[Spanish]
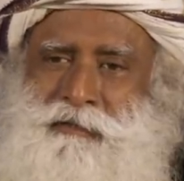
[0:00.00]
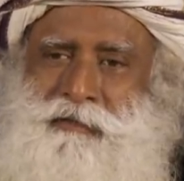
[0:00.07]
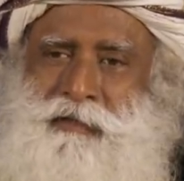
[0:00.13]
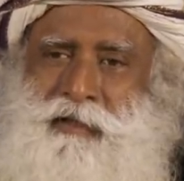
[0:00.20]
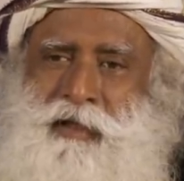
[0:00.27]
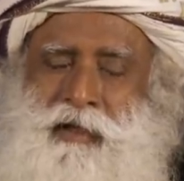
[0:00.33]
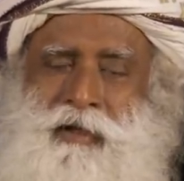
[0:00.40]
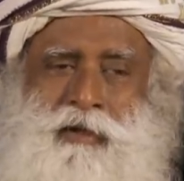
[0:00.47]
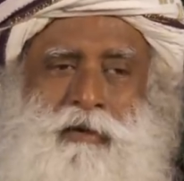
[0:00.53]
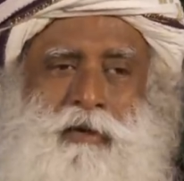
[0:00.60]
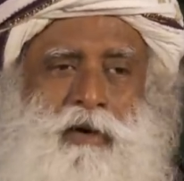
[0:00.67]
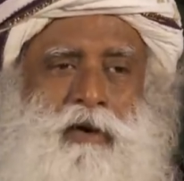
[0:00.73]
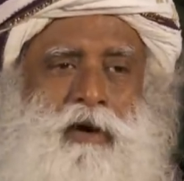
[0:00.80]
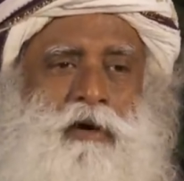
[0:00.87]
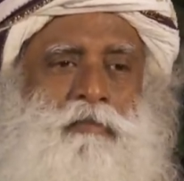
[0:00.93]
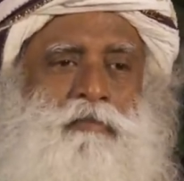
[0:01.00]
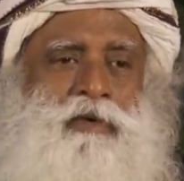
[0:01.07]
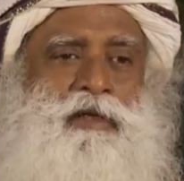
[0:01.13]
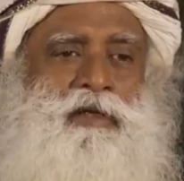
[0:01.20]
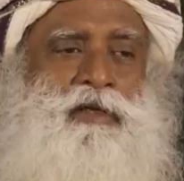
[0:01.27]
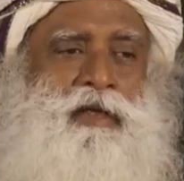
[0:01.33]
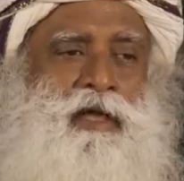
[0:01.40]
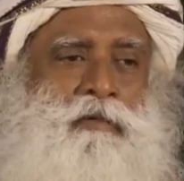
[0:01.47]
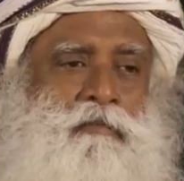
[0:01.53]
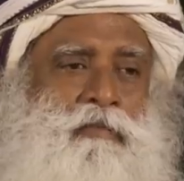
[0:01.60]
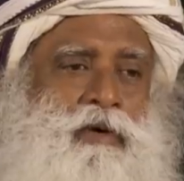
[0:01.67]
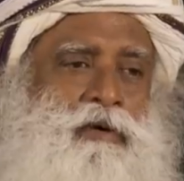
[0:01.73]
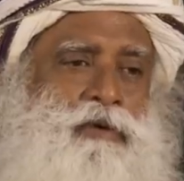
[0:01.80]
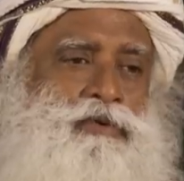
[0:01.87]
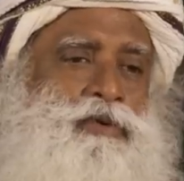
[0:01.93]
No los estás golpeando
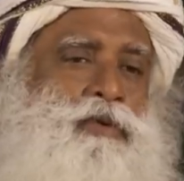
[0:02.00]
porque tú hayas